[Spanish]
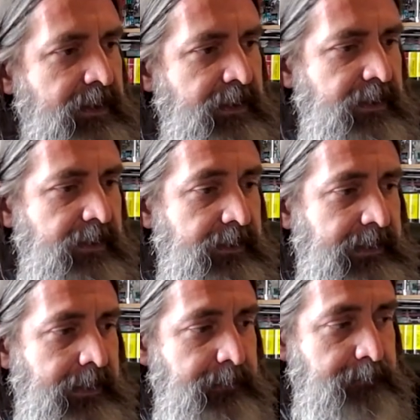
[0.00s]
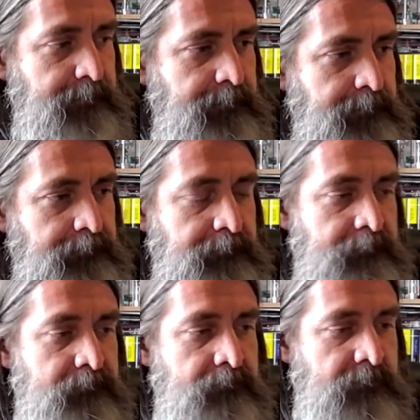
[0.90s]
eh, que
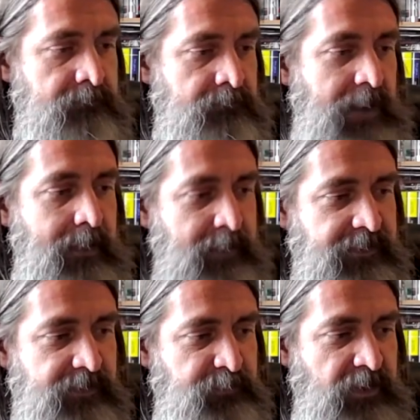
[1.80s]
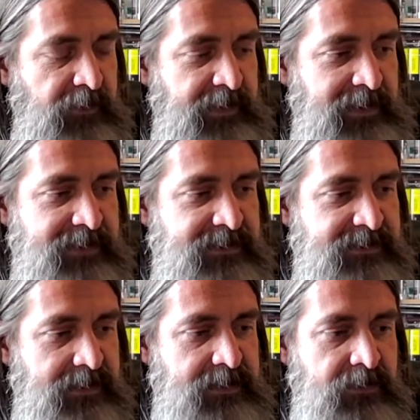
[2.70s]
mm, a veces puede dar la
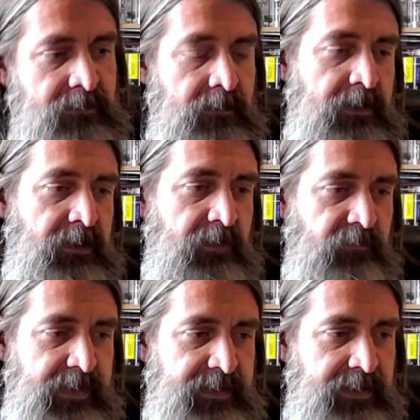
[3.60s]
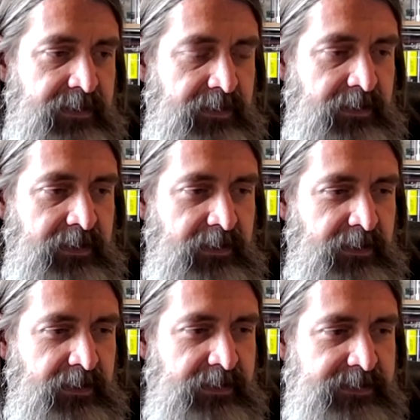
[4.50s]
sensación de que
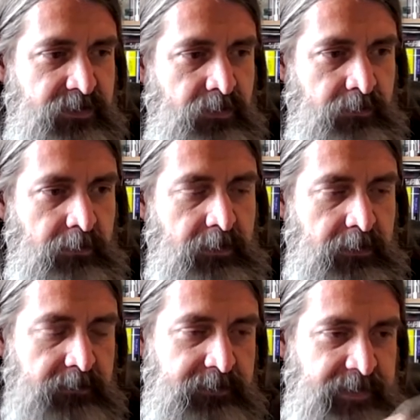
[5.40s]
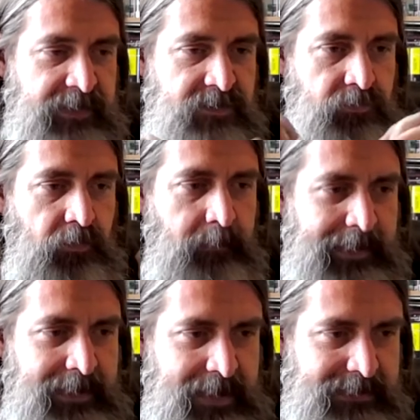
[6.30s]
eh, son tres
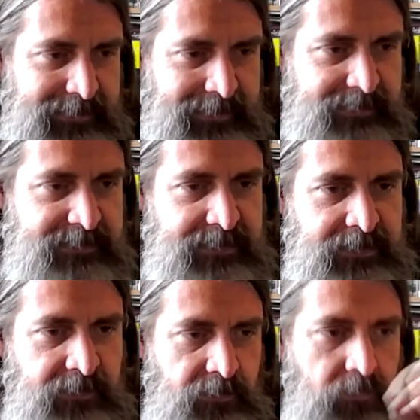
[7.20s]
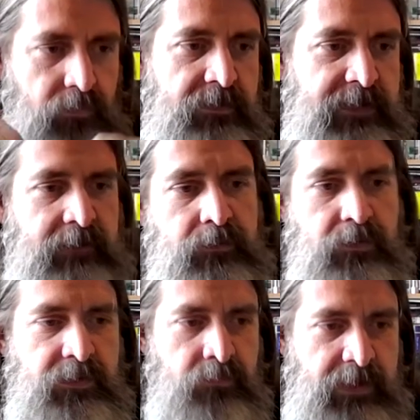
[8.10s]
novelas que se han ido
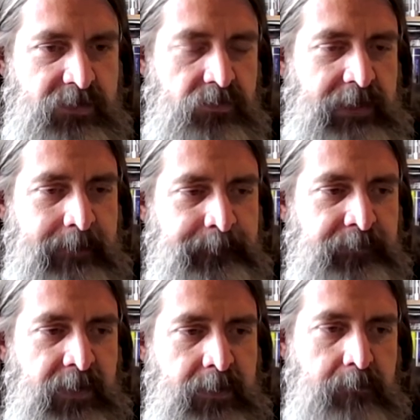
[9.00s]
juntando en una sola,